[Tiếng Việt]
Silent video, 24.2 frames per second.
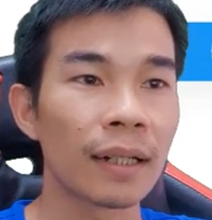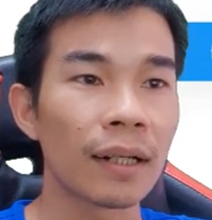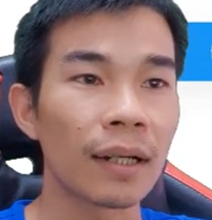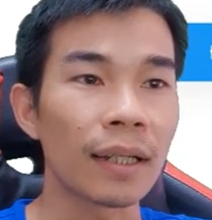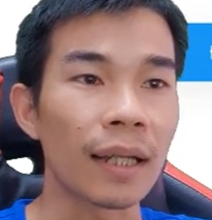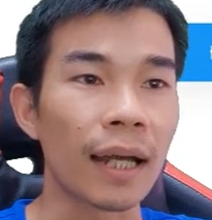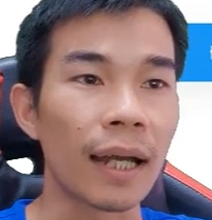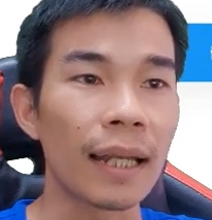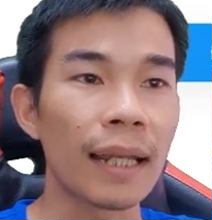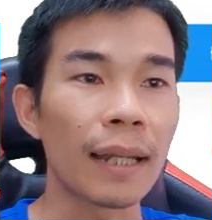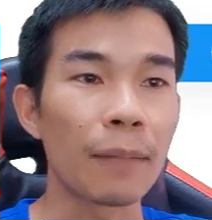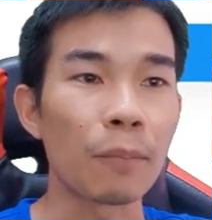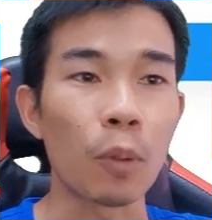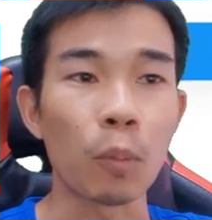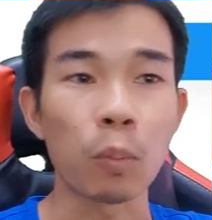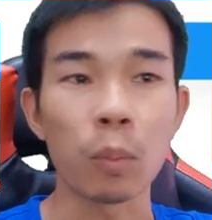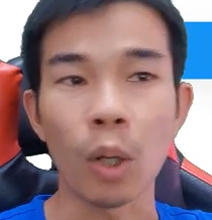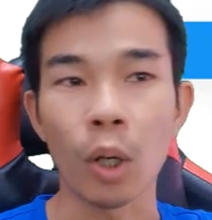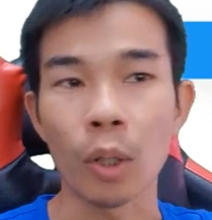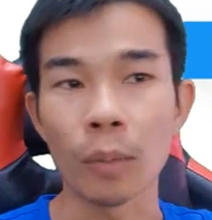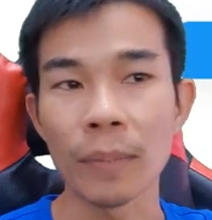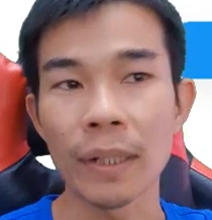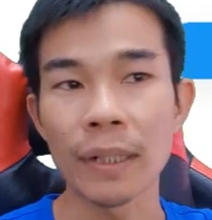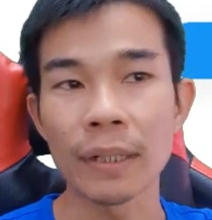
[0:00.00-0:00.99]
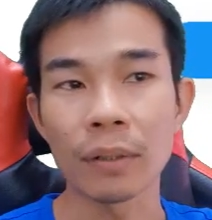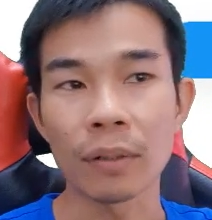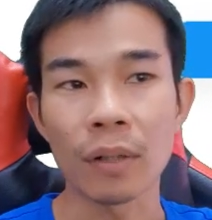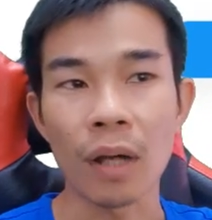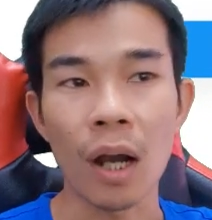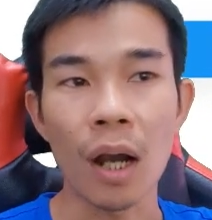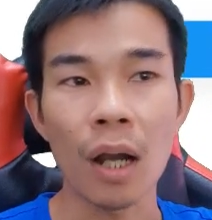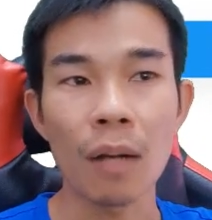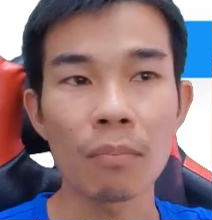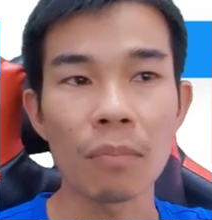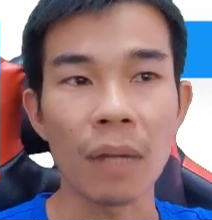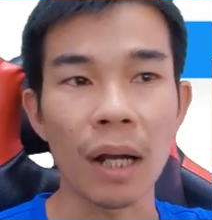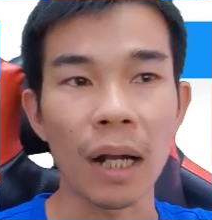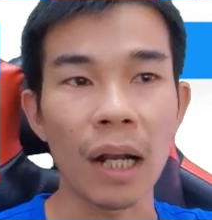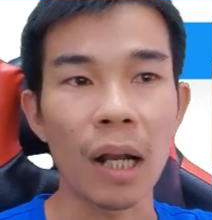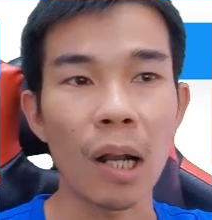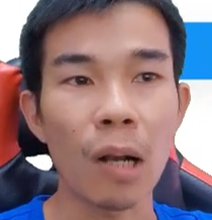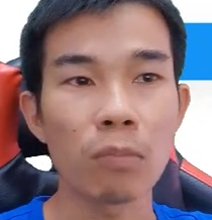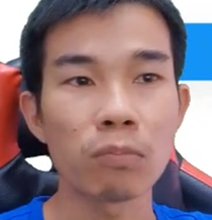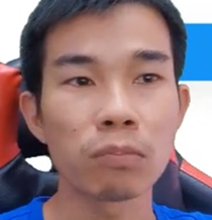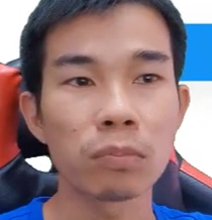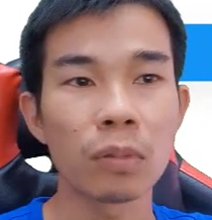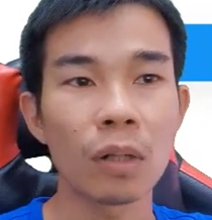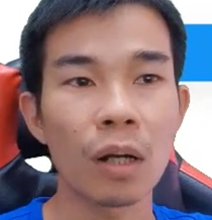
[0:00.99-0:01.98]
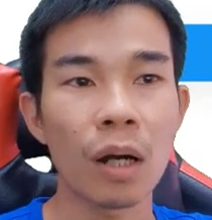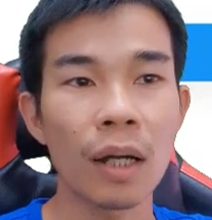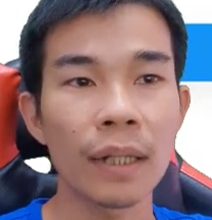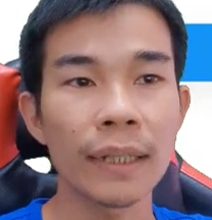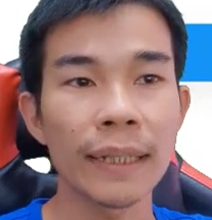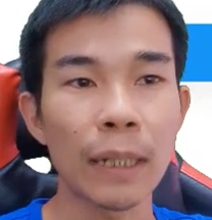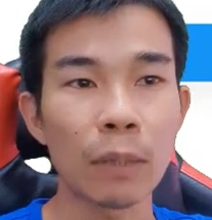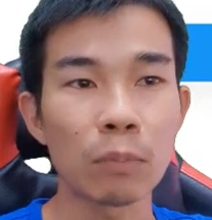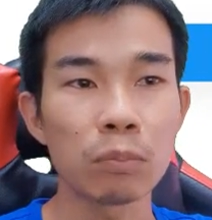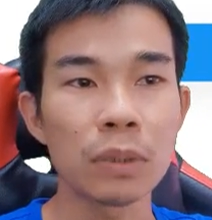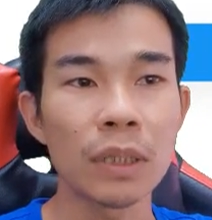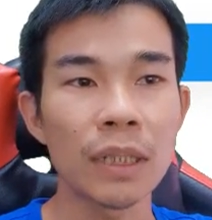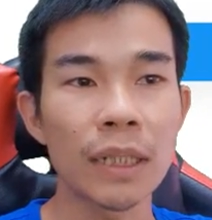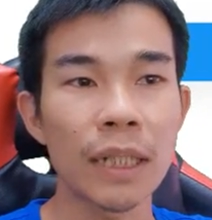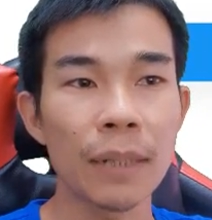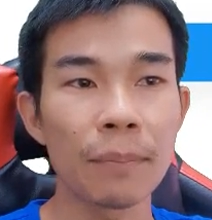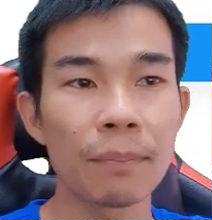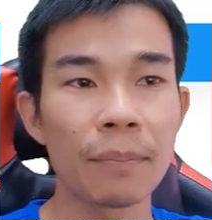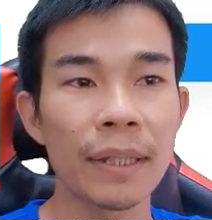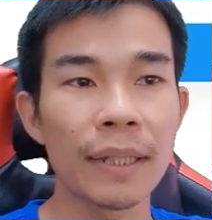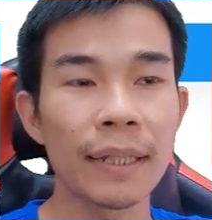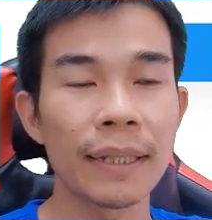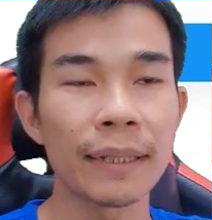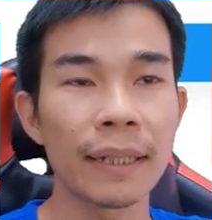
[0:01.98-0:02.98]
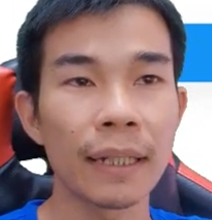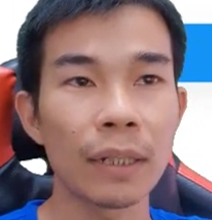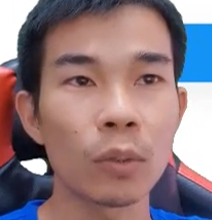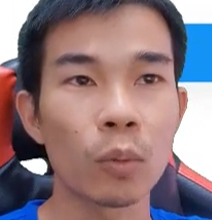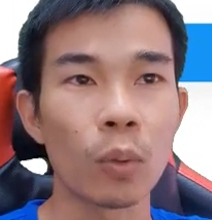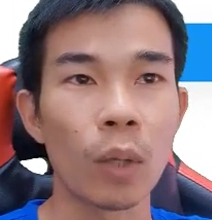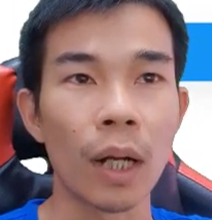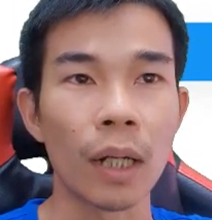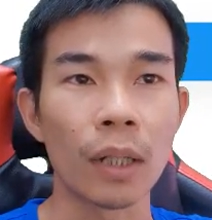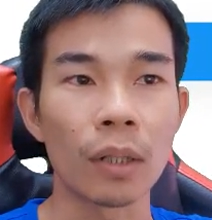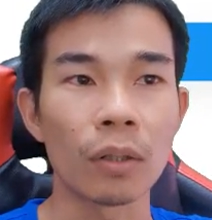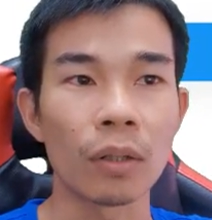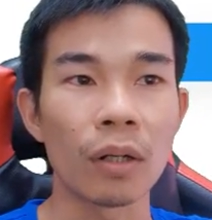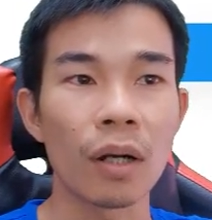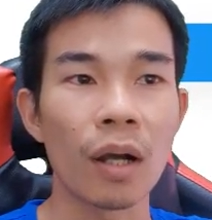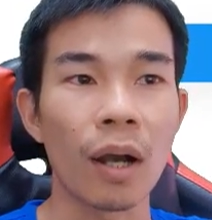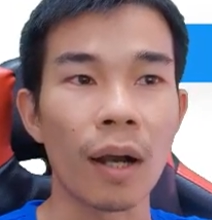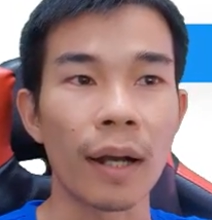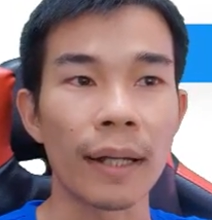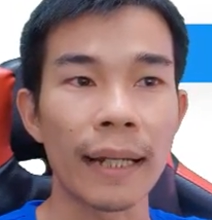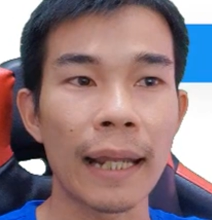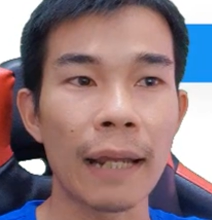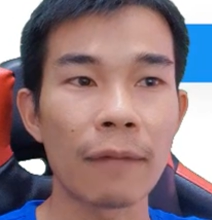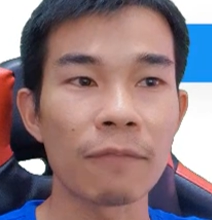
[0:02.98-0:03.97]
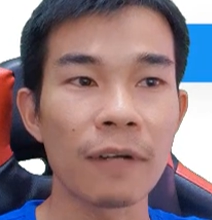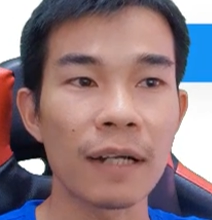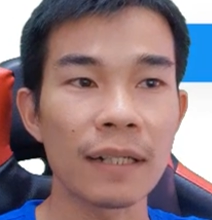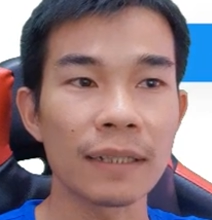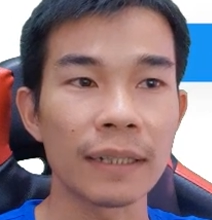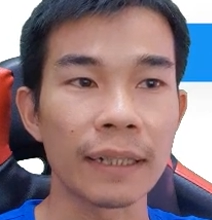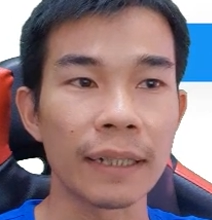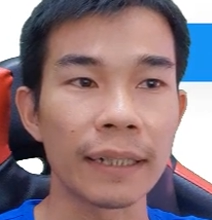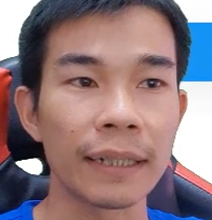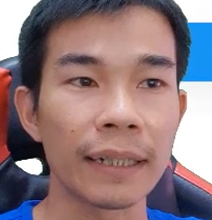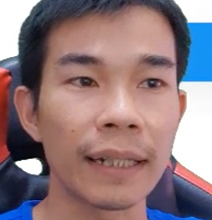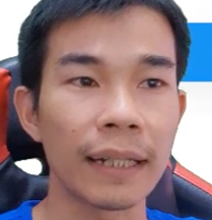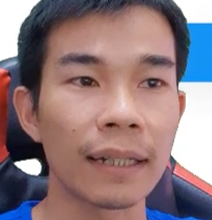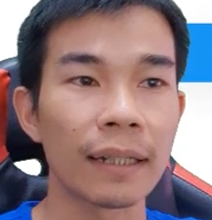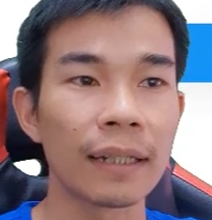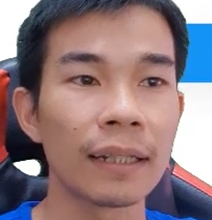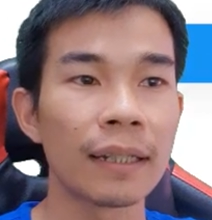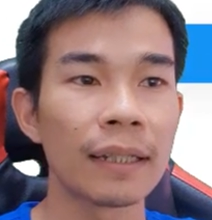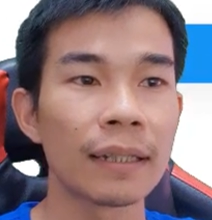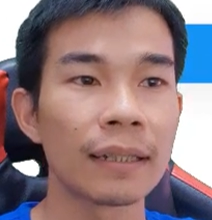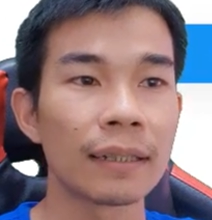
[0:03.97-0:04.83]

có thể là một loại Pi nào đó mà không có giống như cái Pi Network của họ đang phát triển ha,